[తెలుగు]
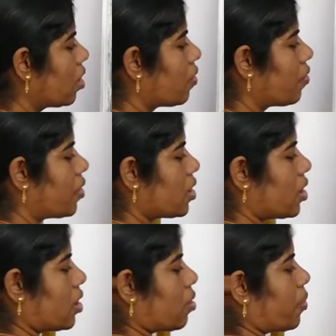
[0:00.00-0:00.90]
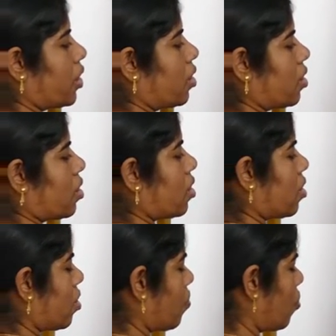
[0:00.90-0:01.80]
ఫిఫ్టీ సిక్స్ మైనస్
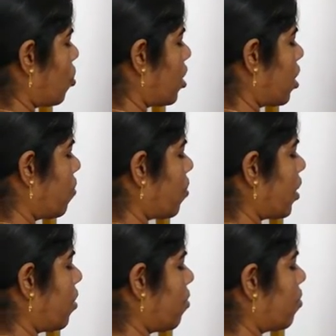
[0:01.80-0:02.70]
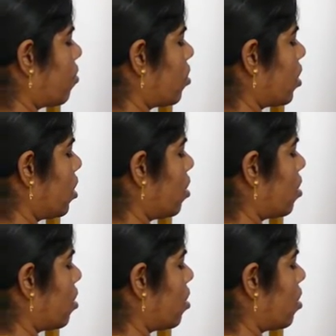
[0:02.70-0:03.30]
ఫార్టీ ఫైవ్ ఓకే